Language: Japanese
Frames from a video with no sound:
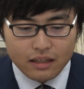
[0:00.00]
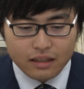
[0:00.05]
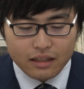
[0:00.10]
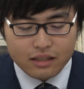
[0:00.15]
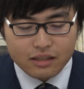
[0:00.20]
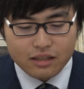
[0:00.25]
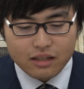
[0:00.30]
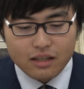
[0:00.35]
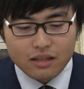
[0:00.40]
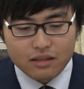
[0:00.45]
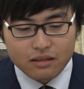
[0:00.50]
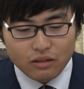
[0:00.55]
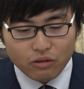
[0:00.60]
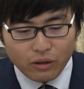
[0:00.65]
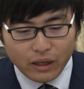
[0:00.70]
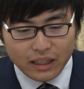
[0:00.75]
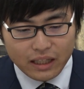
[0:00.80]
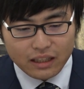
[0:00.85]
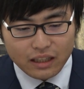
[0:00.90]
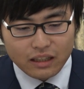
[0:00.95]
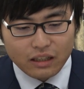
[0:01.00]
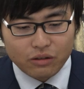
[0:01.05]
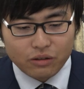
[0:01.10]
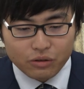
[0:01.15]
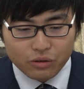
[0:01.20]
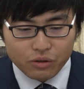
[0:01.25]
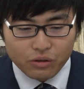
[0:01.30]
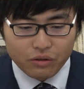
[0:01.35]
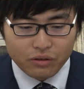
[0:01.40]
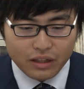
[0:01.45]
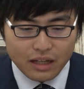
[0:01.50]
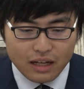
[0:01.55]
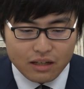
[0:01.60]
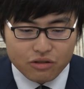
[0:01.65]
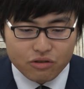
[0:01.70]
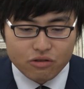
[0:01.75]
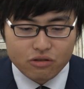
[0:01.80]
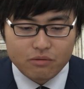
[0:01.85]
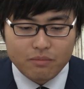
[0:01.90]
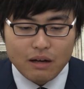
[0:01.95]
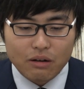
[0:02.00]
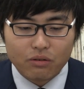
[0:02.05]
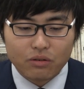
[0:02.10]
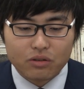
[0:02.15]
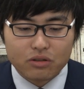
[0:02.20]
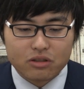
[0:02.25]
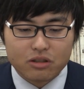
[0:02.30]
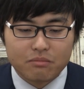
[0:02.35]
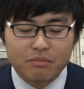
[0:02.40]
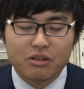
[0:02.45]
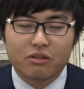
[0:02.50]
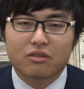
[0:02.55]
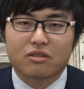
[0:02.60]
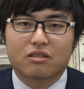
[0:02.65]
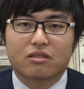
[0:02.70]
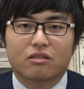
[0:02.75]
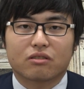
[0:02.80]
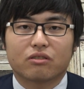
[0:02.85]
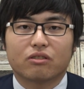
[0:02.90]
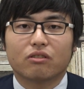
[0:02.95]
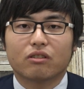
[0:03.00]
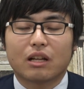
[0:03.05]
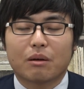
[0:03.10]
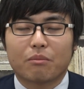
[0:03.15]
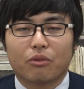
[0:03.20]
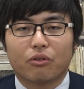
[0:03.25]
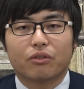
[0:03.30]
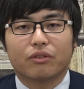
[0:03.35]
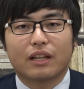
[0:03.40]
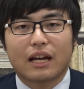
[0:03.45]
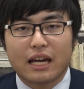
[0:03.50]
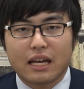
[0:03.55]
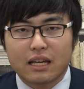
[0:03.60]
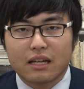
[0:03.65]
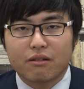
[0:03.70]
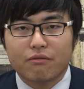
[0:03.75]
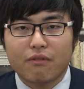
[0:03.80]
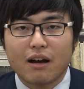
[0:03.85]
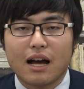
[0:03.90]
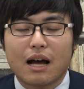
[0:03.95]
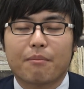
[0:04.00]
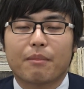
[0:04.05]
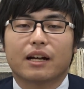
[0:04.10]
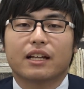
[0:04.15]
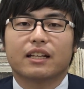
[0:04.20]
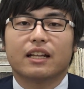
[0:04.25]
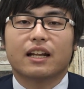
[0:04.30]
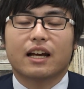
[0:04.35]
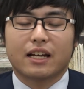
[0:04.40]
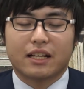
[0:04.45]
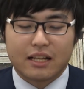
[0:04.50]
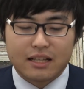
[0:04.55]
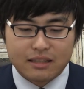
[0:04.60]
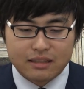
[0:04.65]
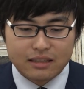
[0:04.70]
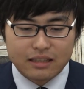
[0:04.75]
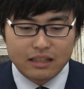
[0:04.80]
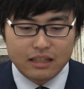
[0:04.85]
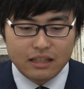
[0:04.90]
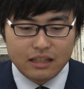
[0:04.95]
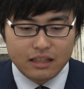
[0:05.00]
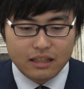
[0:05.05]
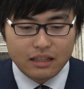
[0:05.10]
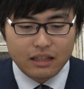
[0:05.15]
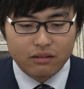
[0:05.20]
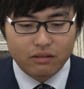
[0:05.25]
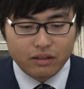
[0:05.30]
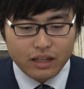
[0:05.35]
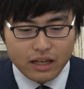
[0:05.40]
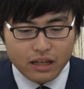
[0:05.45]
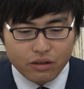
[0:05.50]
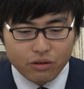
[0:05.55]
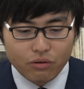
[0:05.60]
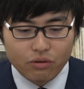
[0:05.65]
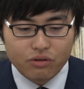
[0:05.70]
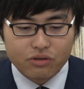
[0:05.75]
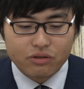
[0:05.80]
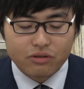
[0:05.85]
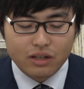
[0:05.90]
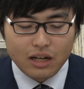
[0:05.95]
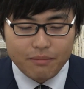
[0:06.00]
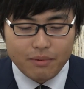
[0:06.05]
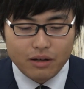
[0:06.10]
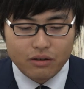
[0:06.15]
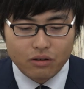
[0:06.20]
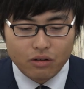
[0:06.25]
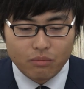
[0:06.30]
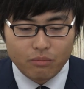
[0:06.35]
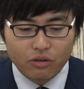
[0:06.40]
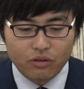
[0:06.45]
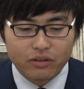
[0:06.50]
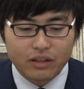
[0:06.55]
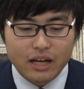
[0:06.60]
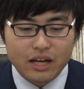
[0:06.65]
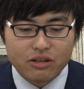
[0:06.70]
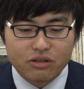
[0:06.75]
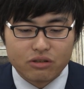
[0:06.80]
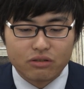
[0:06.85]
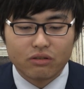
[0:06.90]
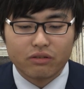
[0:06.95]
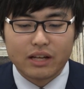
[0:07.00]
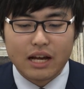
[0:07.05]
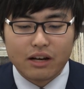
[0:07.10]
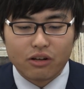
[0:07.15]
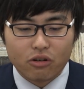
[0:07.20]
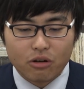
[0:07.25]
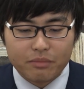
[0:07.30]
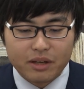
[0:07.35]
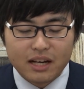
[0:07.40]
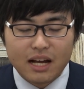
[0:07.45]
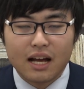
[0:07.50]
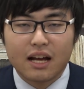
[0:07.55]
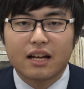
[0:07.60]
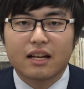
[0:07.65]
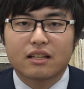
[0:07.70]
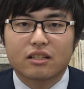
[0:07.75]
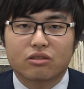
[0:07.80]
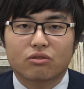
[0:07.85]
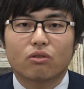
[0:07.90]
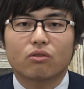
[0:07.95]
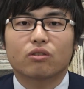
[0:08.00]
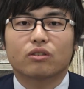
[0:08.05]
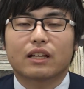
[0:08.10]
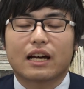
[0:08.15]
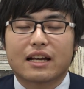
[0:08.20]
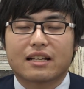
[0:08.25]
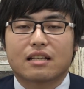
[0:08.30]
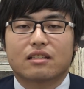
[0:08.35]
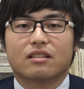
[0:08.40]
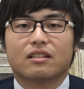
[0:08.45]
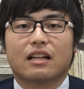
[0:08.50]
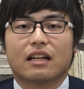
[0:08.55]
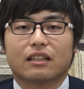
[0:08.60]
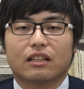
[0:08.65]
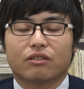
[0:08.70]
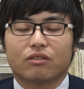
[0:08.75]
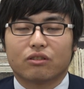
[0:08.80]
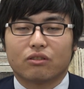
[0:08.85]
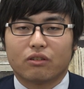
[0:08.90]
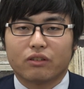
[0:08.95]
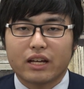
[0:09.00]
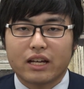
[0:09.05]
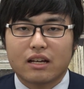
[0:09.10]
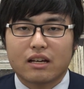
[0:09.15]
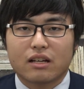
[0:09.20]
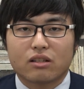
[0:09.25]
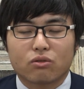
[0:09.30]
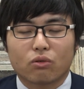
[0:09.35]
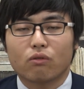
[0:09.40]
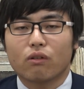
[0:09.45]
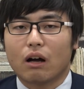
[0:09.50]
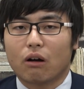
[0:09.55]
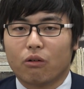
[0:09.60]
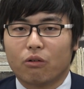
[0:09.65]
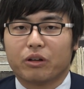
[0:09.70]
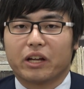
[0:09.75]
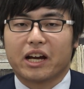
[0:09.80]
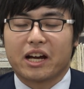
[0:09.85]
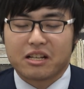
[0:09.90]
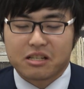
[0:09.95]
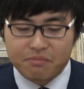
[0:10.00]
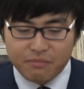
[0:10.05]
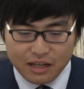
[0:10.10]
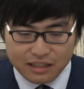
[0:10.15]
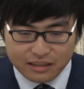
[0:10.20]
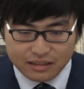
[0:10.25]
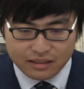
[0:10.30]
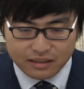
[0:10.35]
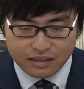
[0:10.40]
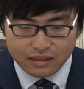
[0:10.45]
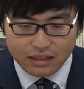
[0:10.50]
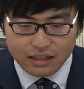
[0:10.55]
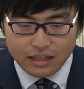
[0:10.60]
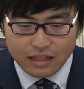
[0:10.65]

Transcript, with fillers: で、私立とかで出てくるような重箱の隅をつつくような問題はあまり出ないです。なので標準レベルの問題集のやり込みがすごく大切になってくるので、そこはお願いします。